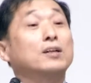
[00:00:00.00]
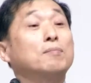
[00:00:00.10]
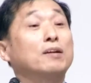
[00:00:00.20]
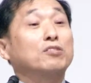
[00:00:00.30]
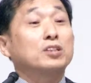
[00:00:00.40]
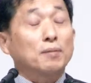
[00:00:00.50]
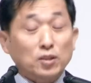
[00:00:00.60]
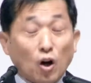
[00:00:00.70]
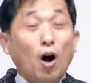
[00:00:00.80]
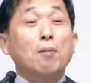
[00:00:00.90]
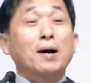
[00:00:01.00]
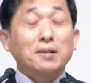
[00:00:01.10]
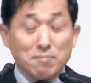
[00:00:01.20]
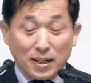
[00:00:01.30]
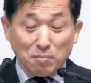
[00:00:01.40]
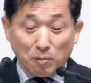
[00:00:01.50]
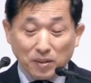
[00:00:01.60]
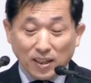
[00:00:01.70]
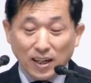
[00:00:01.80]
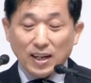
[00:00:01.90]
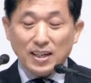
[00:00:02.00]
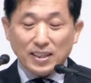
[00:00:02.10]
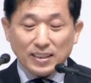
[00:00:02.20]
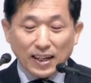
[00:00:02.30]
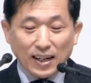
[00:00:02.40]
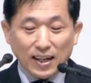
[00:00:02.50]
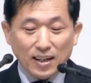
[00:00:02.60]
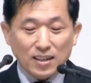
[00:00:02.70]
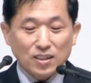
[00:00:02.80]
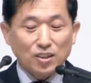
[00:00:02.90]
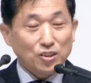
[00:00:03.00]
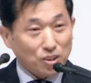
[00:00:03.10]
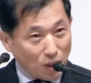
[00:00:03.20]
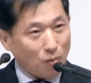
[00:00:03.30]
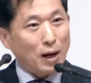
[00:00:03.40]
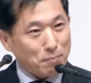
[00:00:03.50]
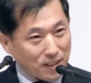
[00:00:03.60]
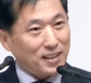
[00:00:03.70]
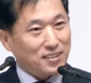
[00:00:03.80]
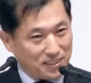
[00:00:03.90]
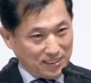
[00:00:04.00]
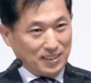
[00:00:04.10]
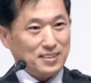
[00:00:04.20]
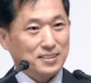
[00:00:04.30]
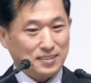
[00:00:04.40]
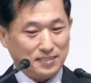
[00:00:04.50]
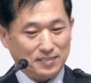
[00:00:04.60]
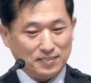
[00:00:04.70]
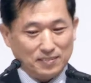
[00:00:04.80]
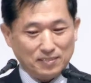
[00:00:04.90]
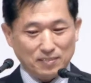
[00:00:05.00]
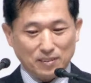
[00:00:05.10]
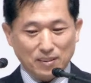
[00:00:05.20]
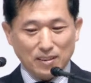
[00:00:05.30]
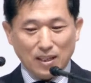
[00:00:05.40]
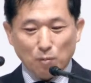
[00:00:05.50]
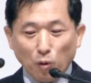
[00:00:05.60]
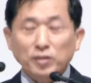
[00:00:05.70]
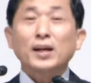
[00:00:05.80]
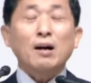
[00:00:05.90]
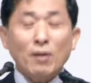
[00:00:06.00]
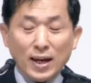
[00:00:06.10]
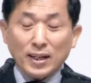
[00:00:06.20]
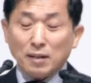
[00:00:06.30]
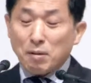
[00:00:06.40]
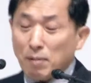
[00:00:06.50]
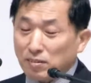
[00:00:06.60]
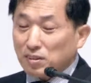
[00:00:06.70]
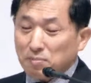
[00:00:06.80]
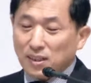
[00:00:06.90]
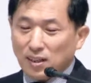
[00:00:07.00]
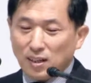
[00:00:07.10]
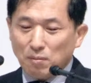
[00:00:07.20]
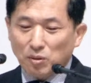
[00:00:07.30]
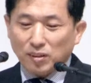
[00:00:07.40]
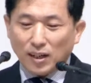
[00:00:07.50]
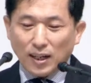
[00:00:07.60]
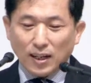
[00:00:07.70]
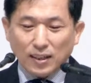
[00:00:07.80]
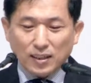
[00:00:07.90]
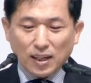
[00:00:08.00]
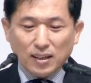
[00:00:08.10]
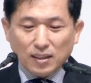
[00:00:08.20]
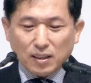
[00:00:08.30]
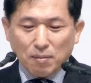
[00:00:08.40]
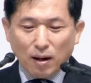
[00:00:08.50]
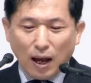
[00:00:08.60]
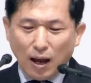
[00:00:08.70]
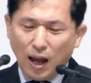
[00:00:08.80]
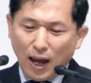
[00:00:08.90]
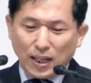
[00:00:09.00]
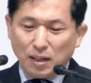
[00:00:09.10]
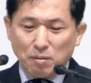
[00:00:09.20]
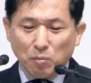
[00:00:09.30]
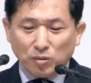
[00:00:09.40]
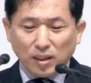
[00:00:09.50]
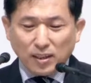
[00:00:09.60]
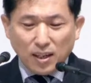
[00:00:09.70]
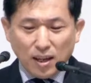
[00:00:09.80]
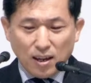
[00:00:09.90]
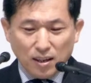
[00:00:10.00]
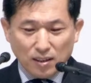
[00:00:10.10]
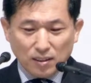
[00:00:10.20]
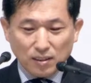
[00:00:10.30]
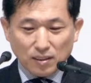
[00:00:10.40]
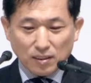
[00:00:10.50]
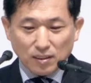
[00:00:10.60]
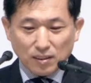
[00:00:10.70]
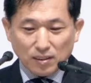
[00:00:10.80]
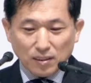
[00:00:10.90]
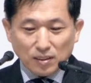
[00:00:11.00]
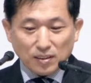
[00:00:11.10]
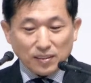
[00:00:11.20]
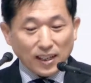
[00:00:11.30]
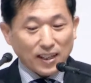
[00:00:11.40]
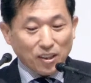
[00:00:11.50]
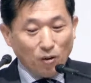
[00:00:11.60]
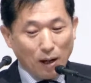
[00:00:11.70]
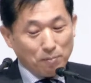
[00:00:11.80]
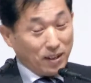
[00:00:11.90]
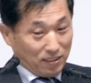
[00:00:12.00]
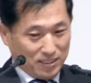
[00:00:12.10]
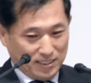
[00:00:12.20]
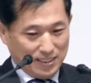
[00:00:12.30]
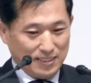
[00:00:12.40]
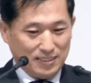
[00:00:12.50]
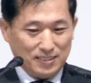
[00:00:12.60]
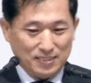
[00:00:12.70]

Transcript: 그런 말도 있지만 더 많은 말이 뭡니까? 내가 너와 함께 할 것이다. 모세가 왜 하나님의 백성입니까? 모세가 하나님께 이렇게 아, 하나님이 모세에게 내가 너와 함께 할 것이다.